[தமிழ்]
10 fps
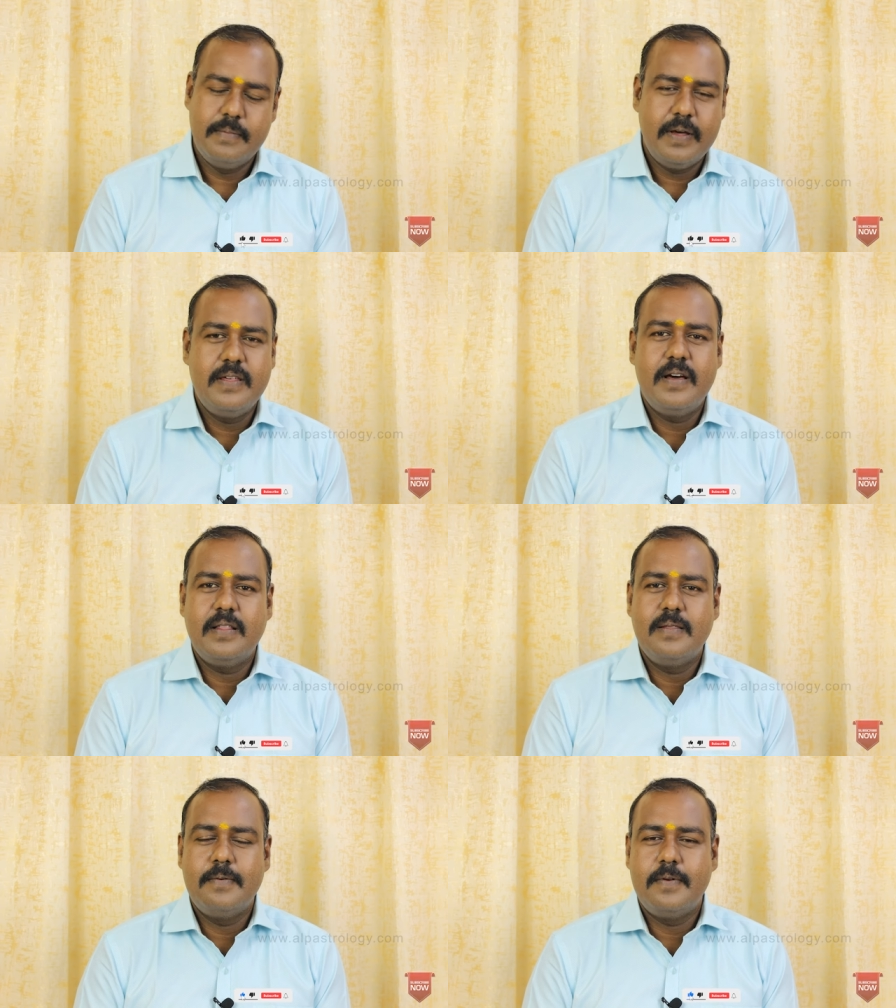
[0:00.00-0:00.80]
மது
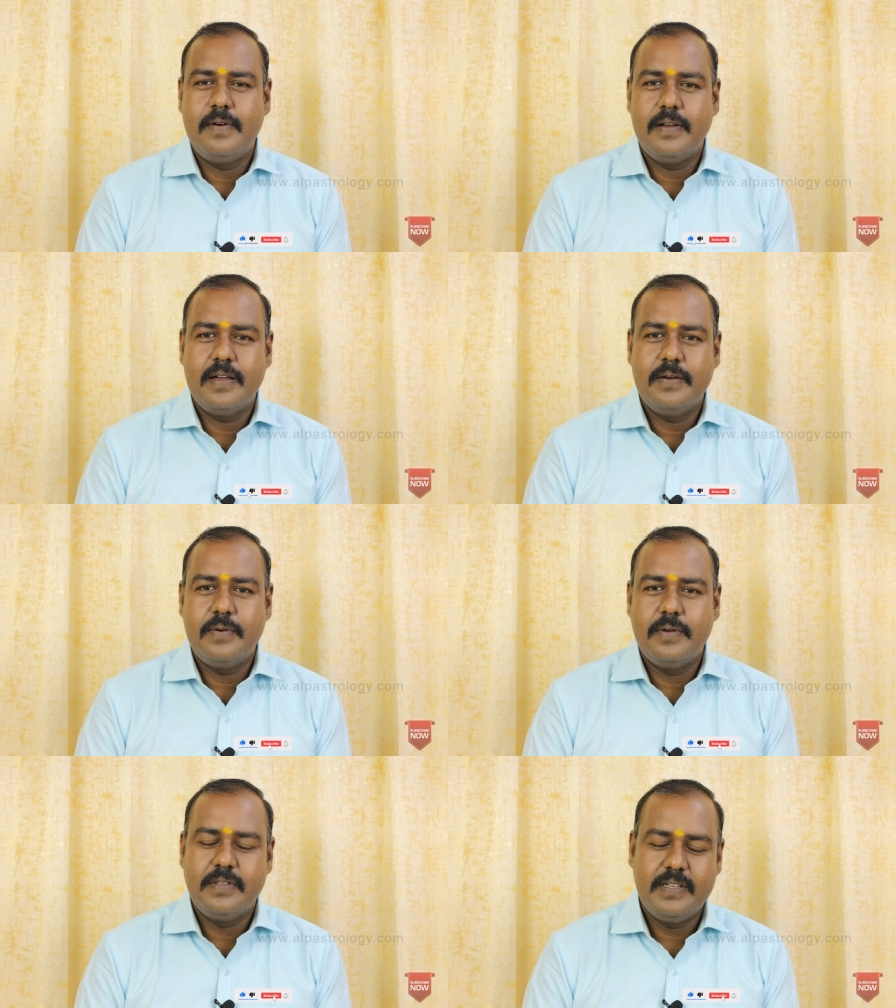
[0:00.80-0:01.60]
அருந்துபவர்களுக்கு
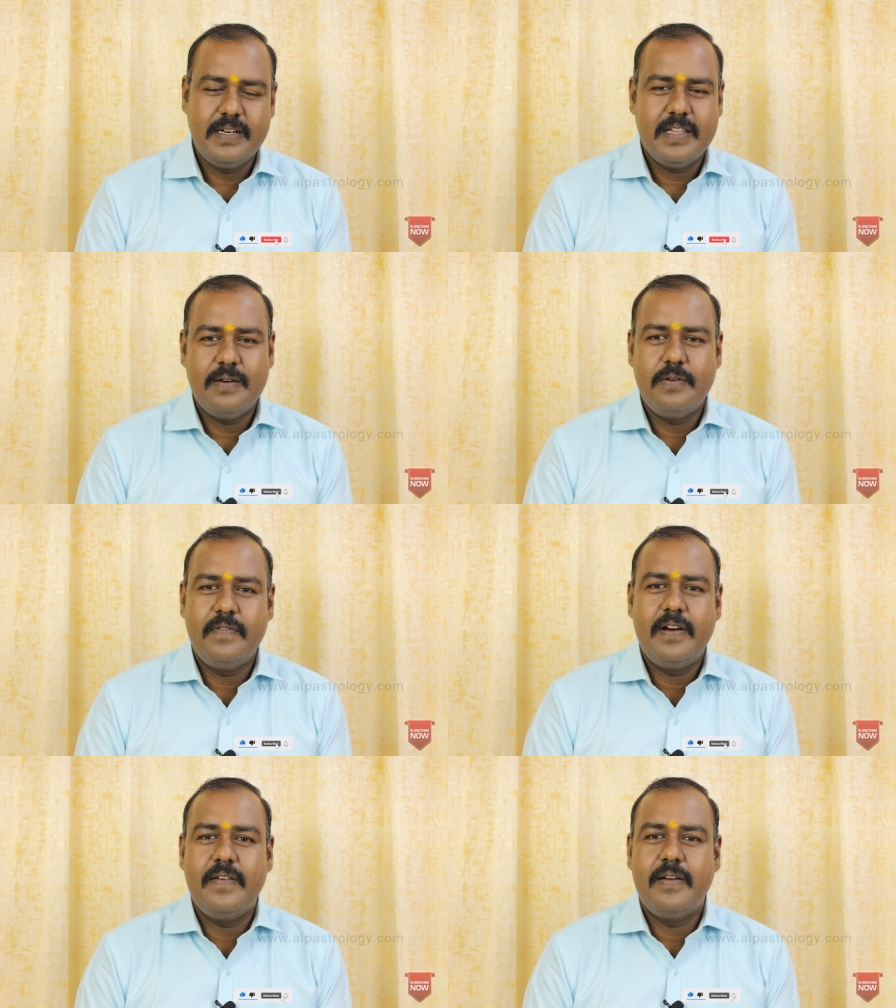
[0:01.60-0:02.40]
ஒரு சின்னதாக ஒரு
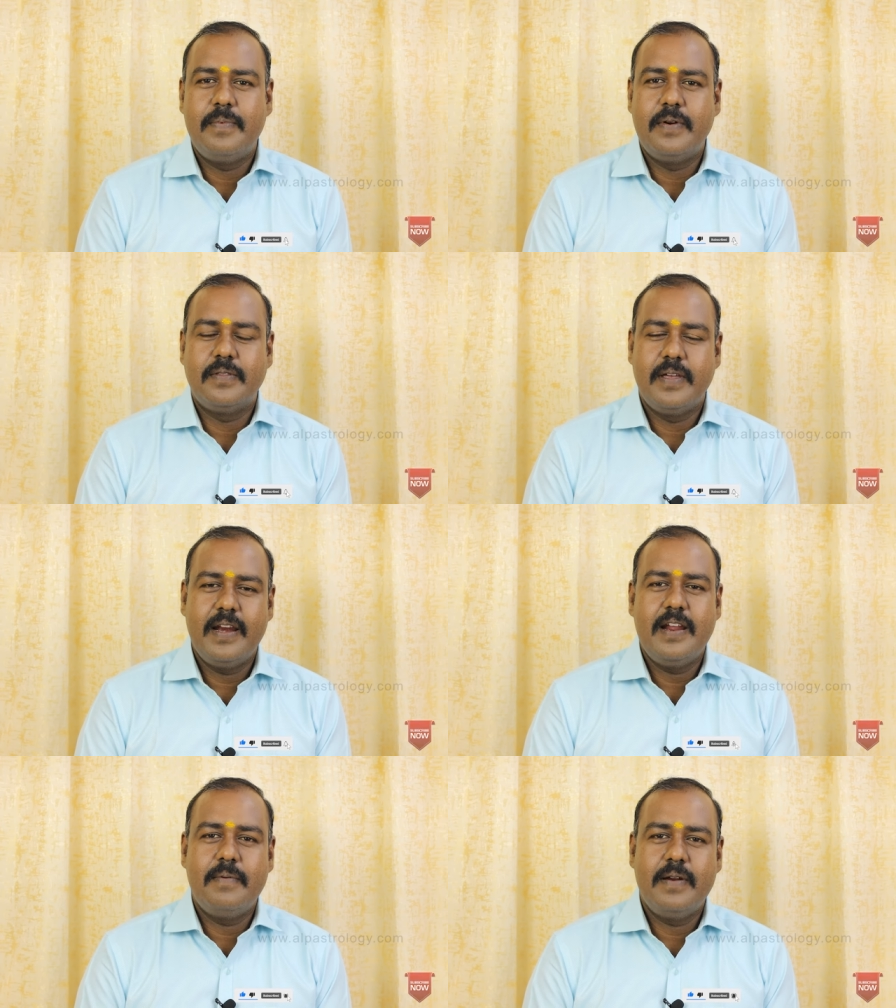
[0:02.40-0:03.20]
விளைவு ஏற்படுத்தும்
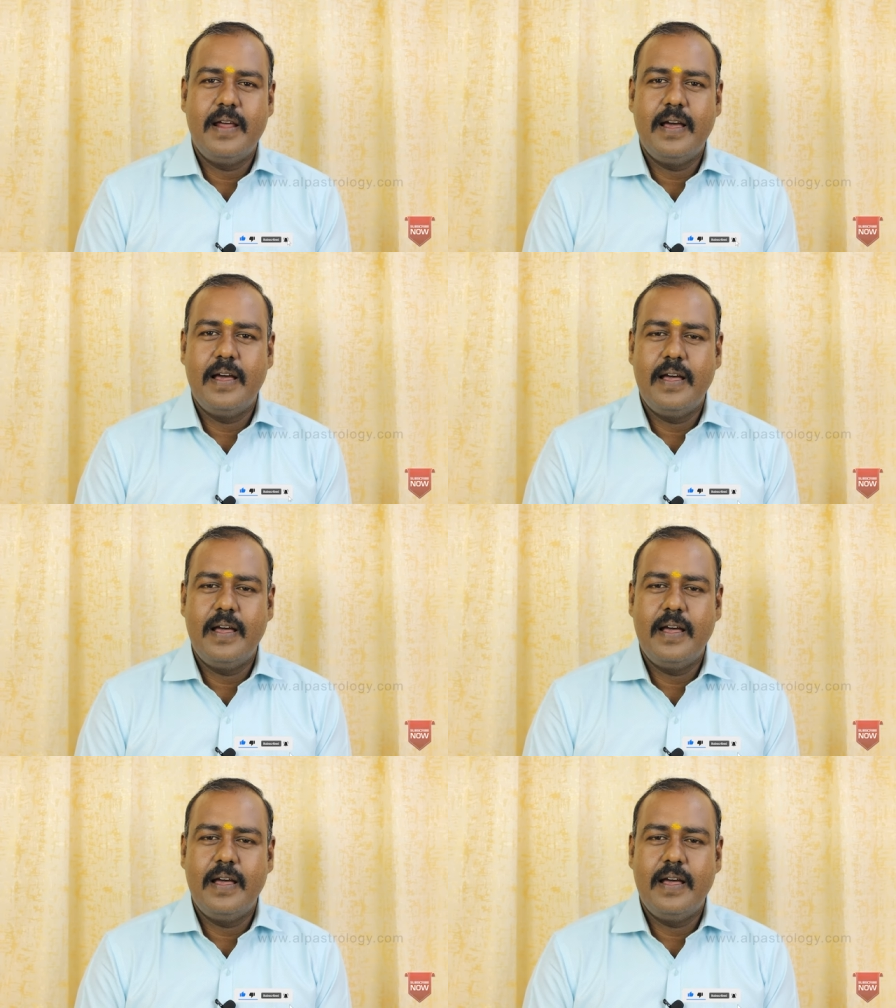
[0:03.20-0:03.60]
என்ன அப்படின்னா